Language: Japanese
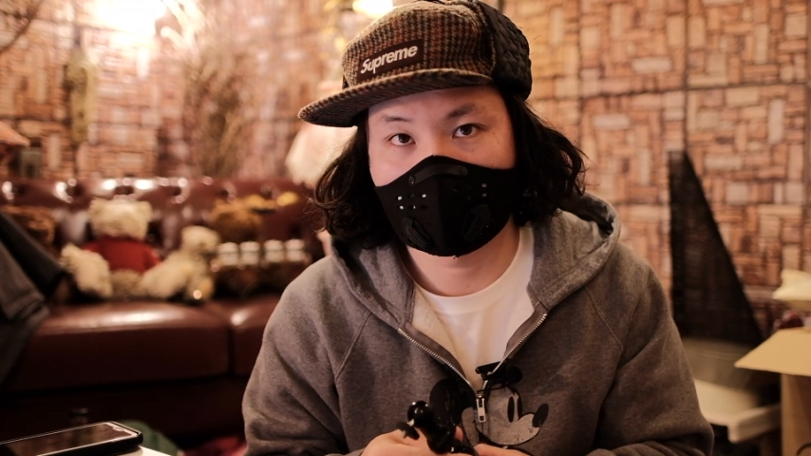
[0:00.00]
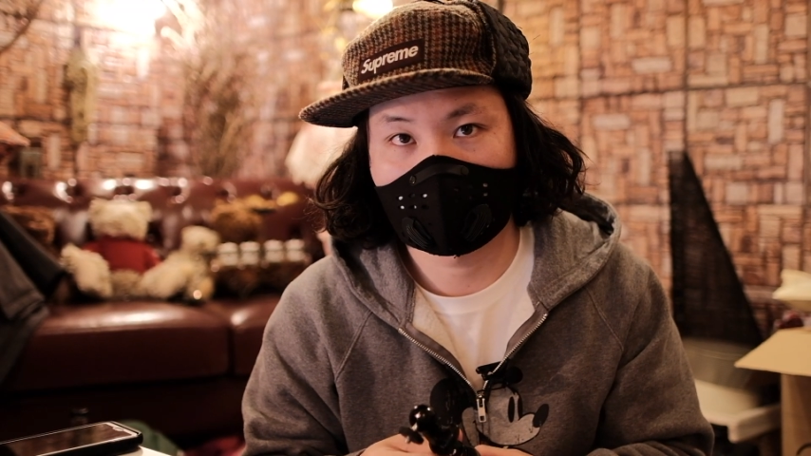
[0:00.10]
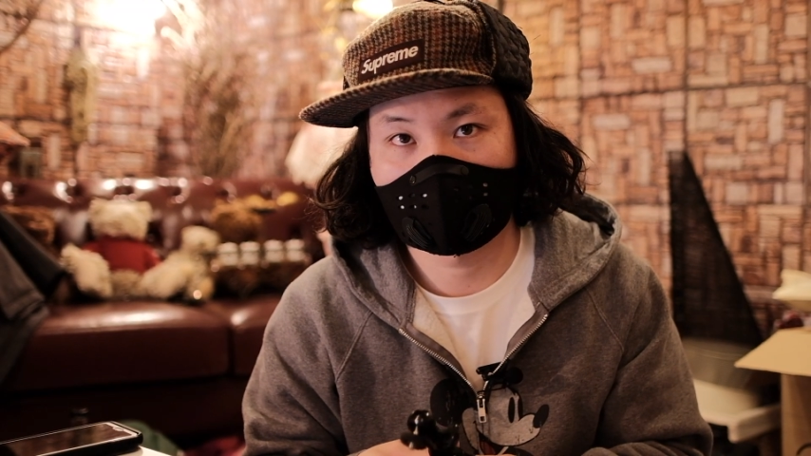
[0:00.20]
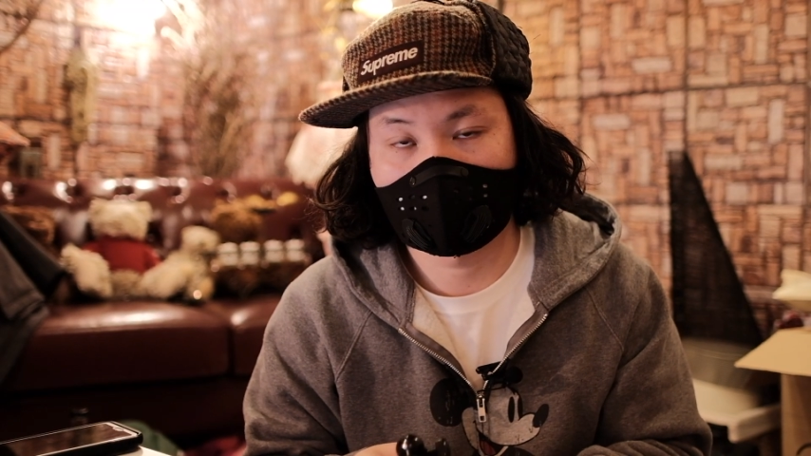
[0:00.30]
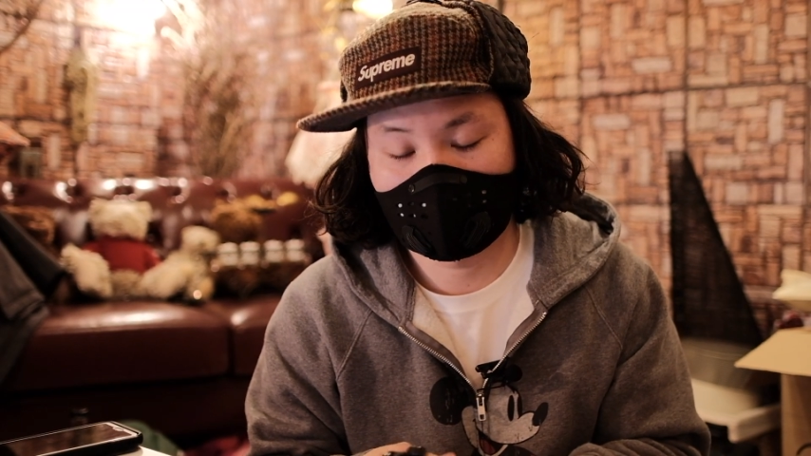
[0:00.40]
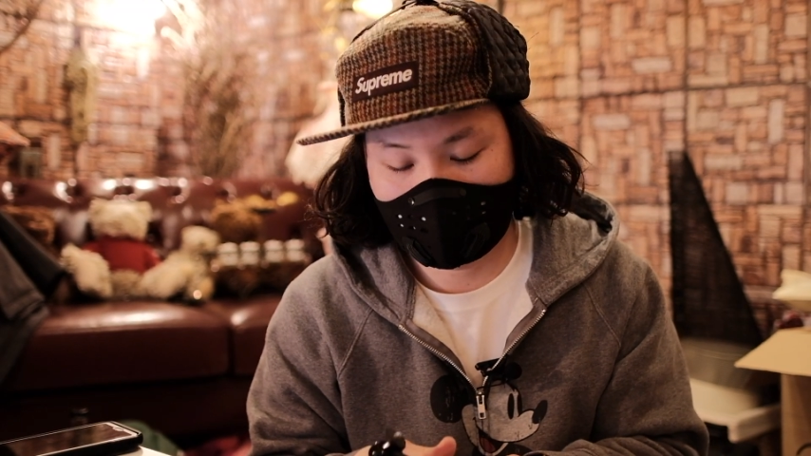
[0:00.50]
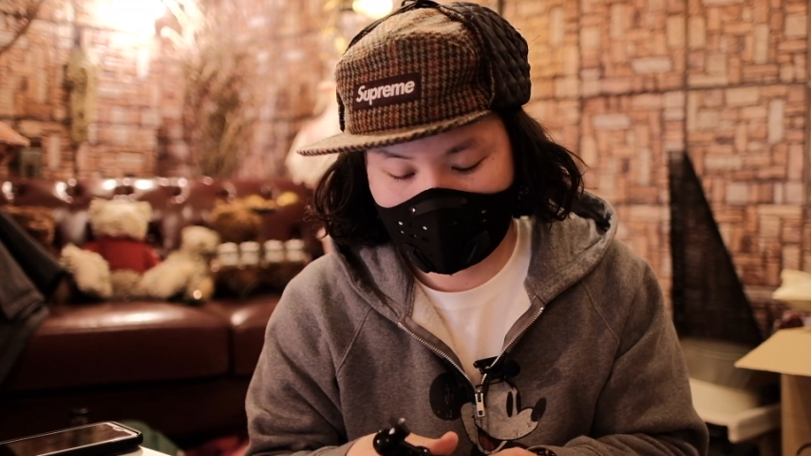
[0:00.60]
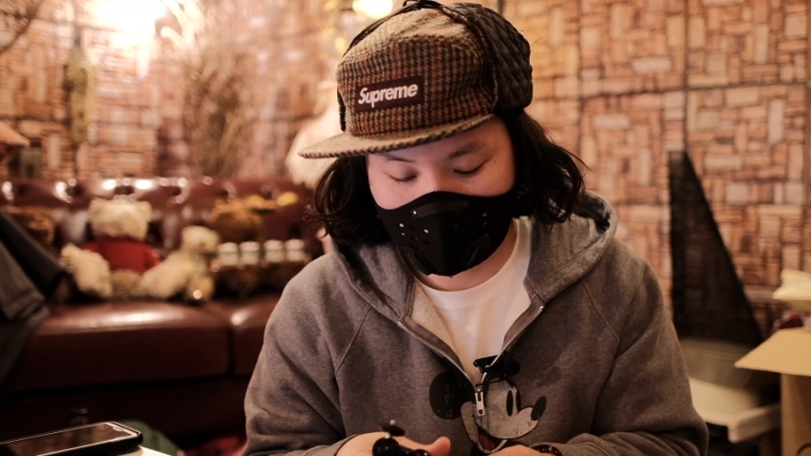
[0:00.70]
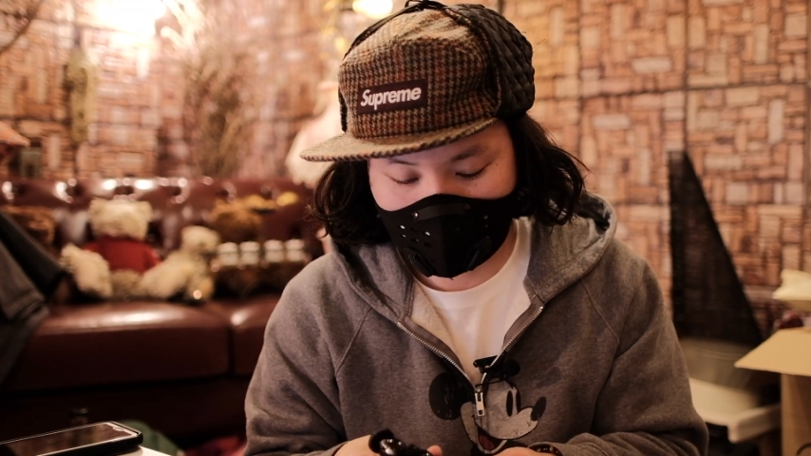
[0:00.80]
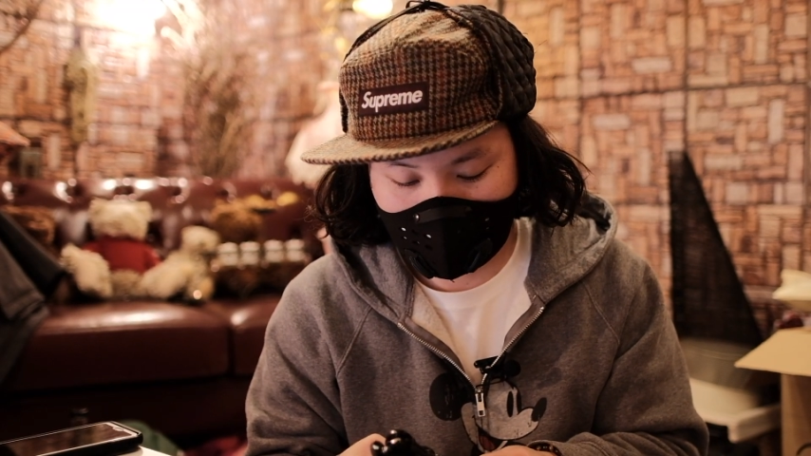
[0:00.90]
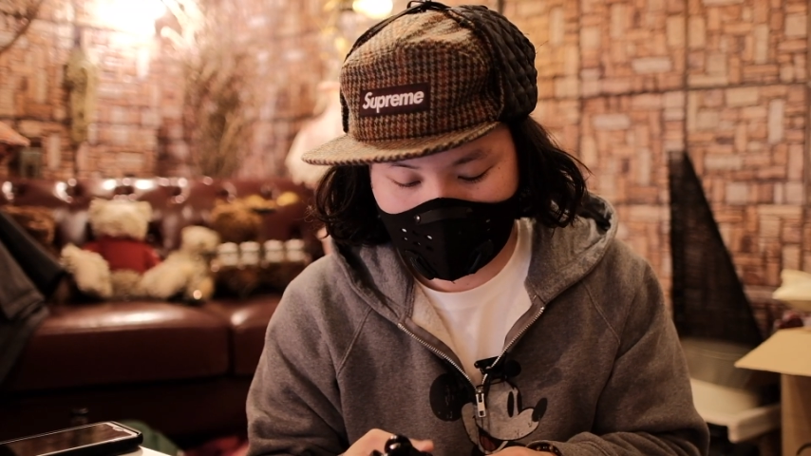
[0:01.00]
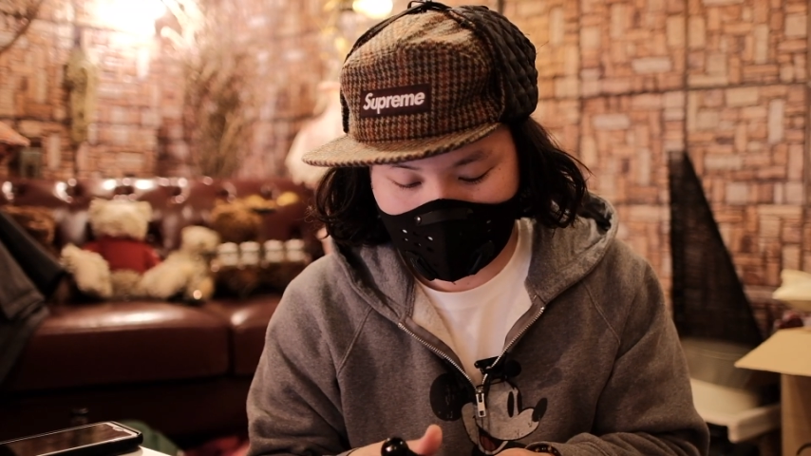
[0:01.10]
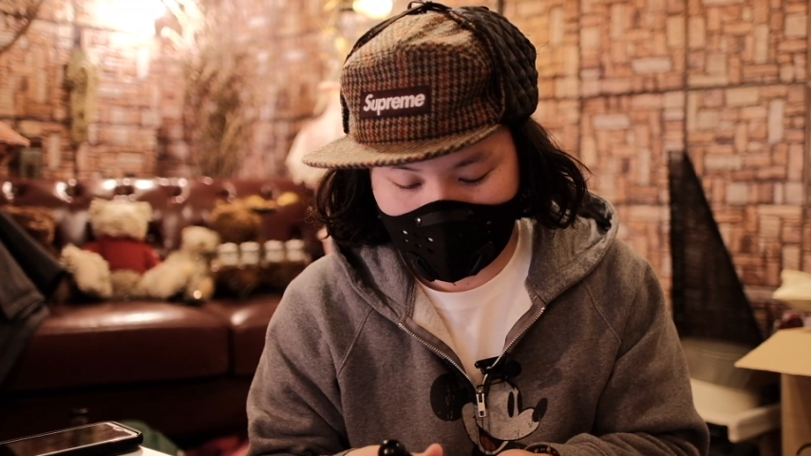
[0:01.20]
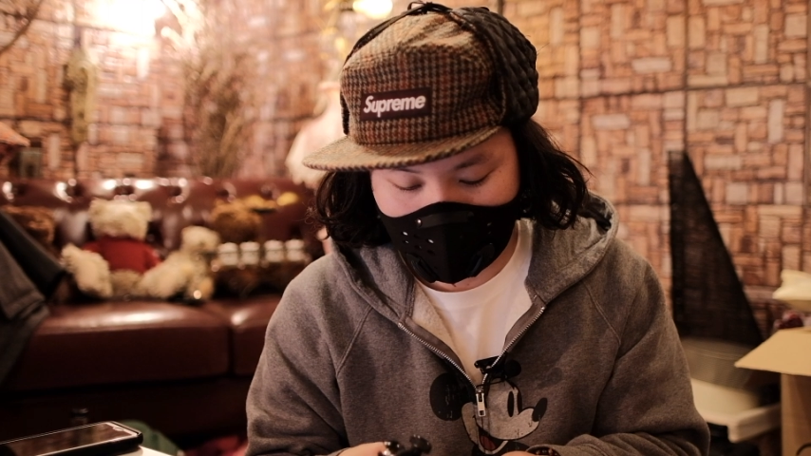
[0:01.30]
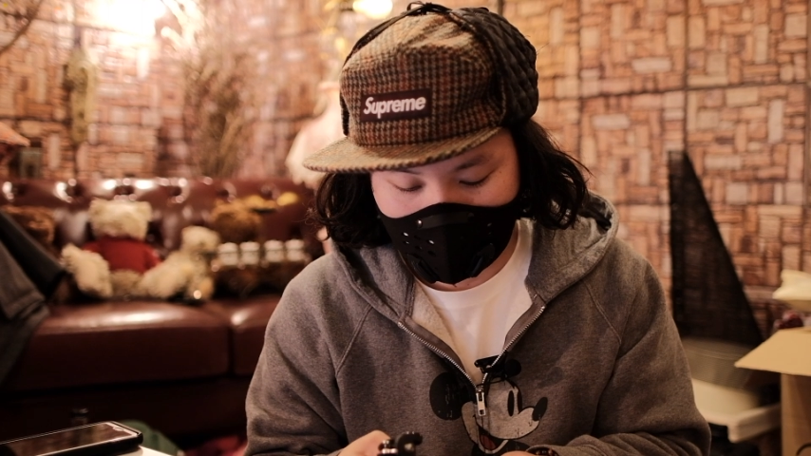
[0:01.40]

かなと思うので